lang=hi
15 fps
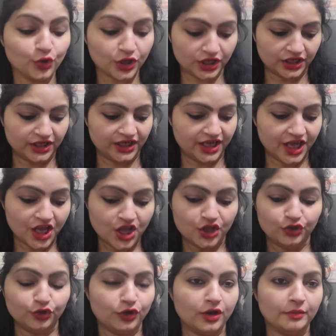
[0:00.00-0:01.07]
भूख लग रही है
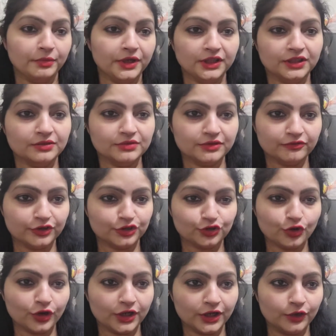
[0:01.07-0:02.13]
तो अभी एकदम से
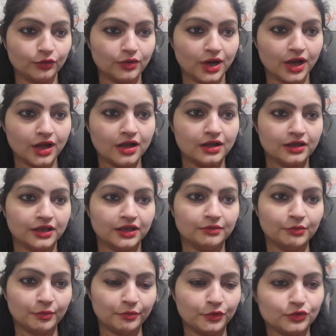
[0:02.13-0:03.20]
वंश को क्लिक हुआ
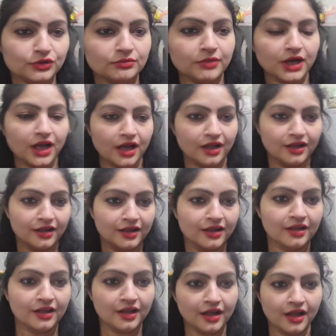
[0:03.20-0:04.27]
कि मम्मी
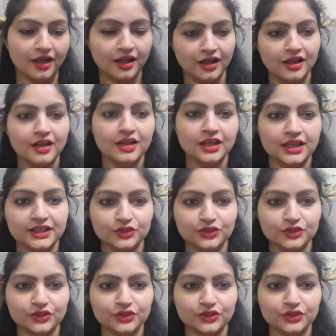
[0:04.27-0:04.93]
मैंने बोला हाँ,